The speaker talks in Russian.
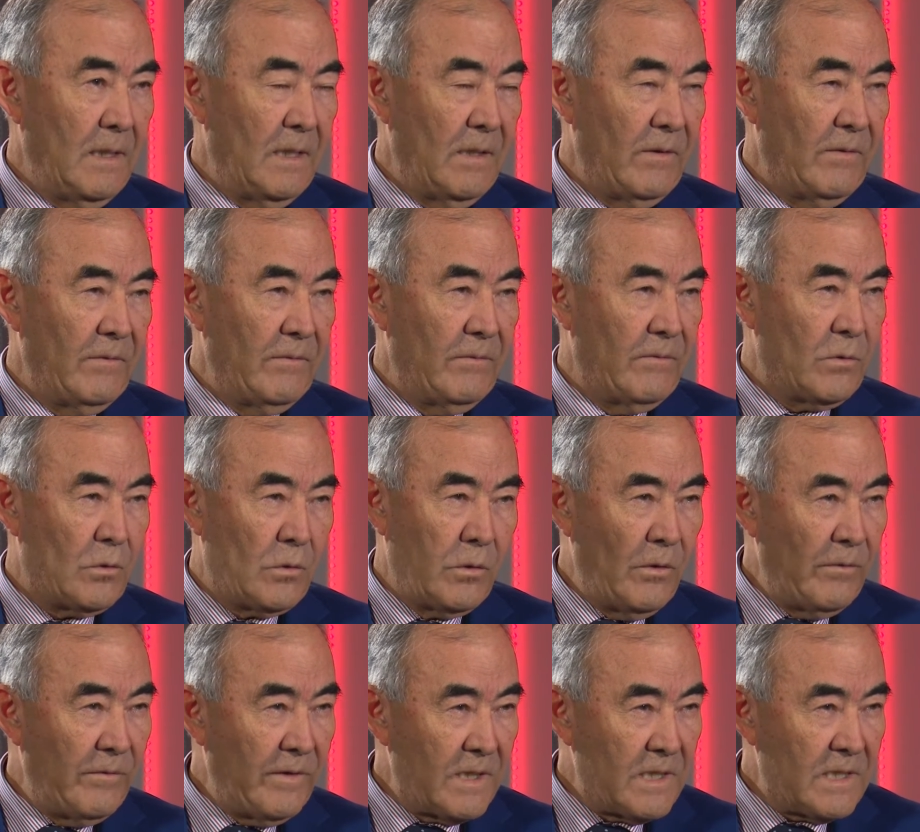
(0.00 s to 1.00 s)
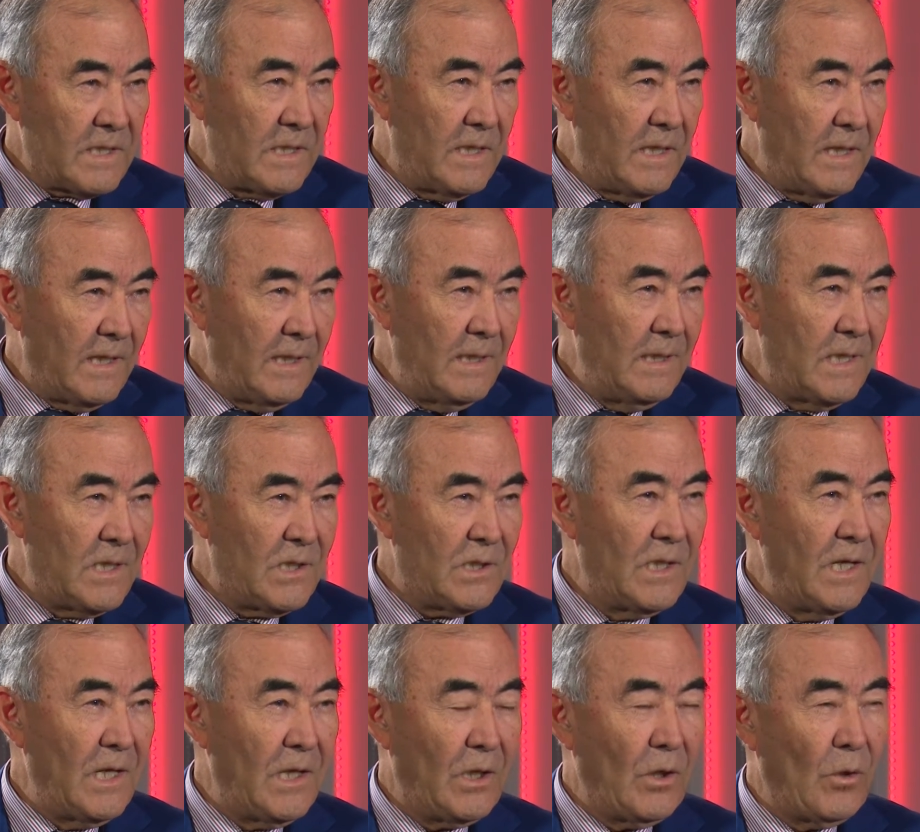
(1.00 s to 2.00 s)
В условиях же
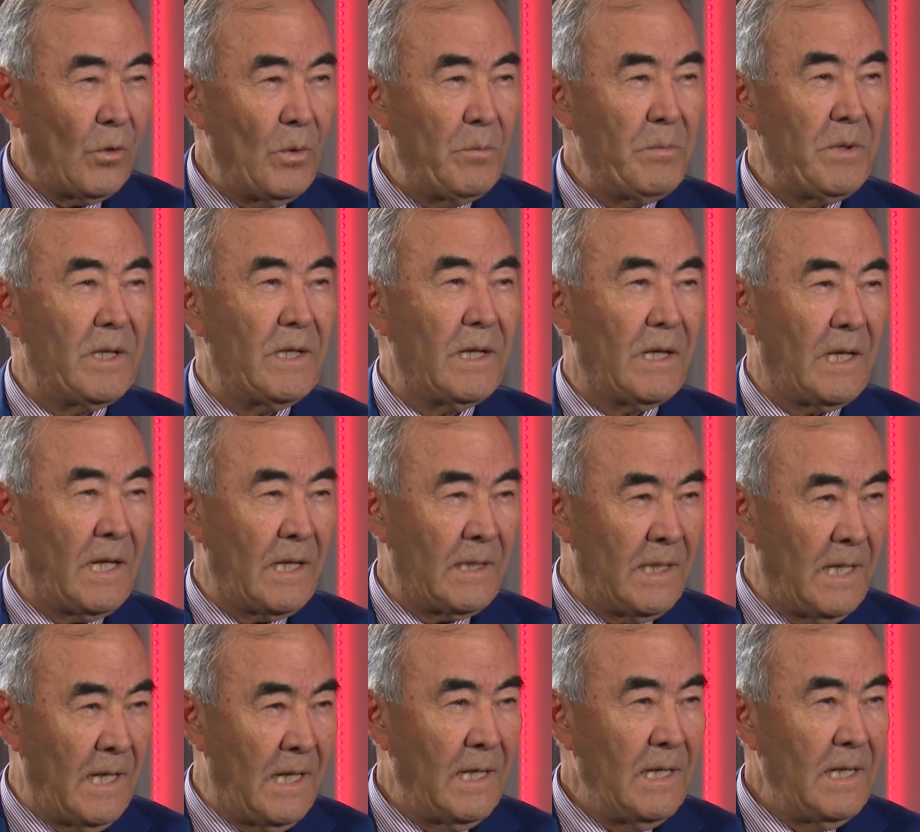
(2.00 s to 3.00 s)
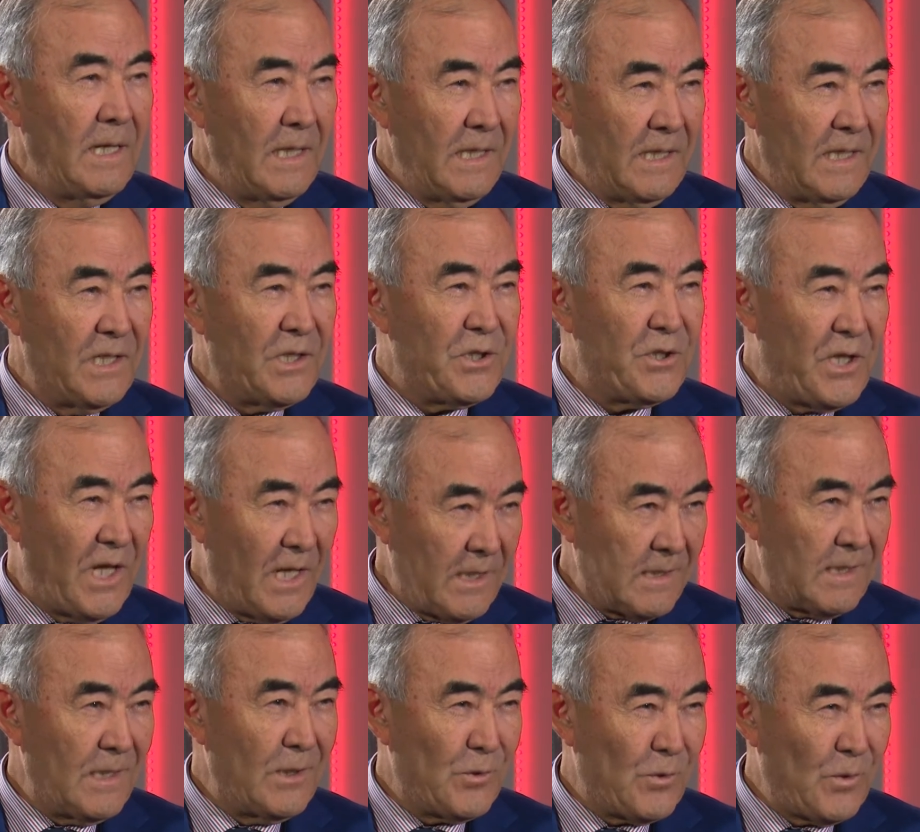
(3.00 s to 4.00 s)
рыночной экономики, когда есть
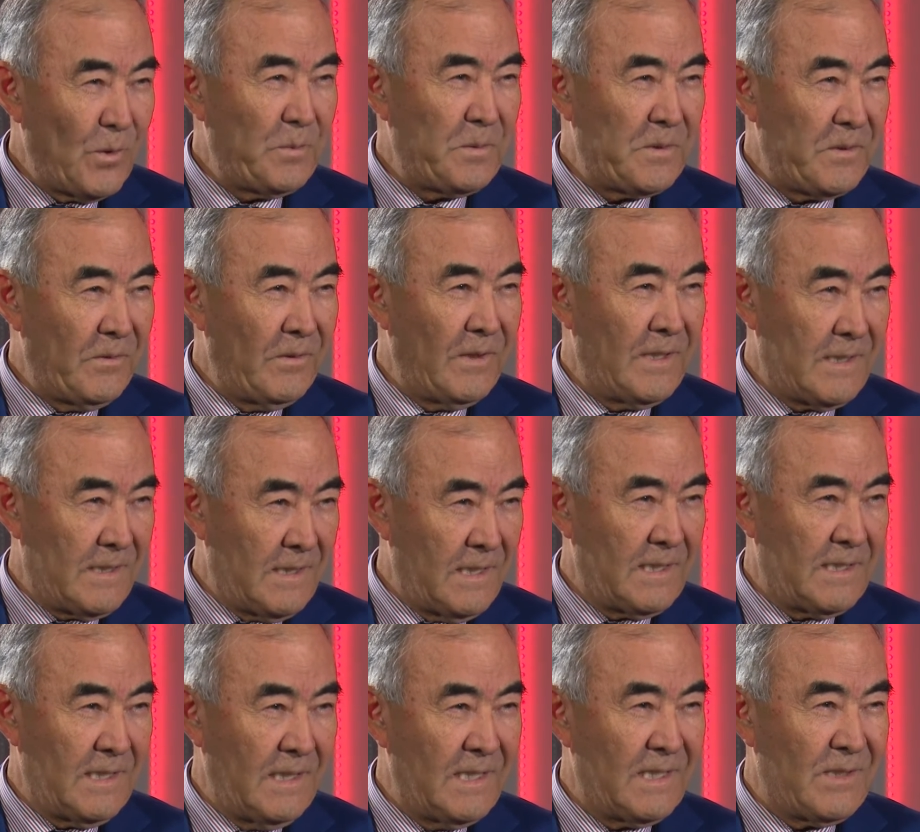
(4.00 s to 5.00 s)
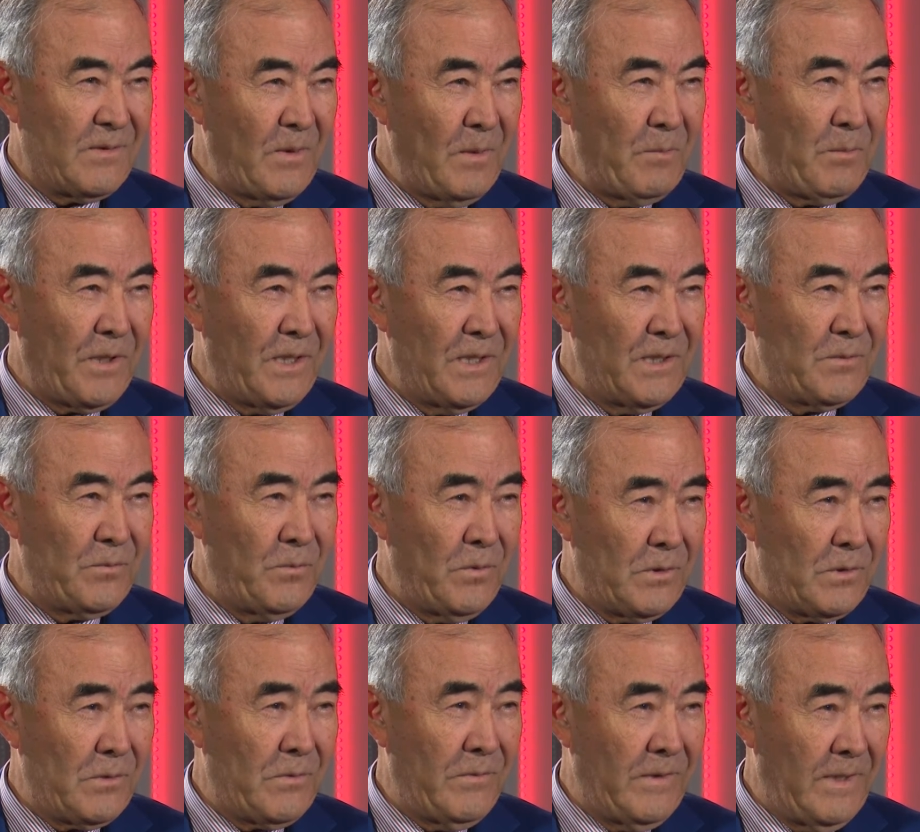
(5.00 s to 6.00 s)
частная собственность на средства
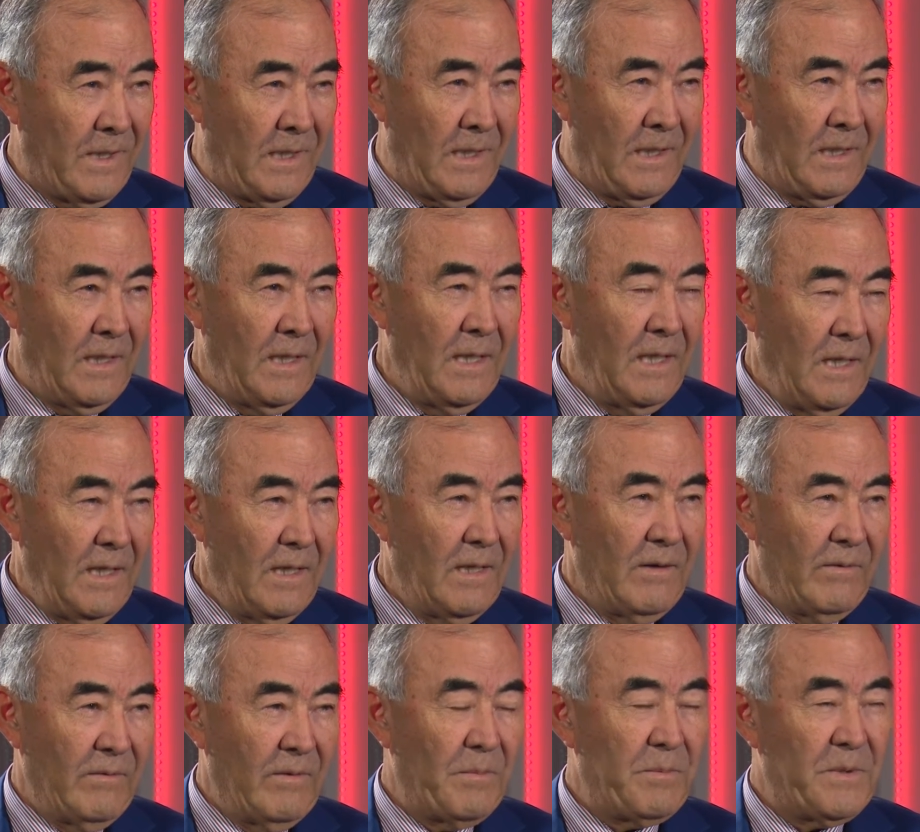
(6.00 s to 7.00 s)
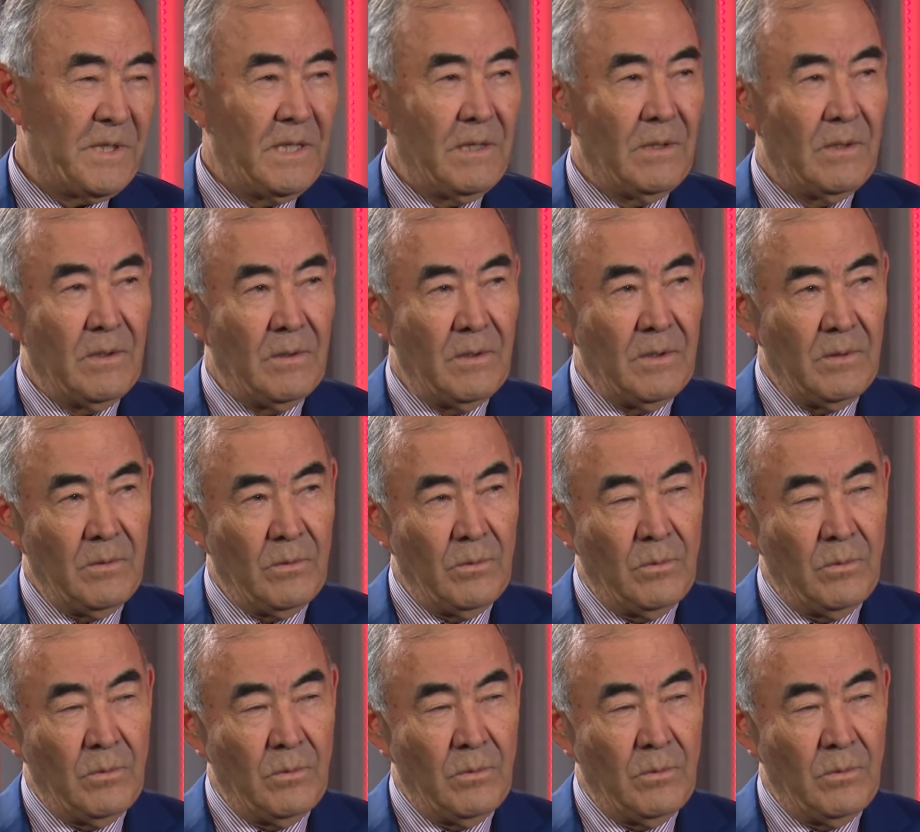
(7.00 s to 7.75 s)
производства и э, вообще э,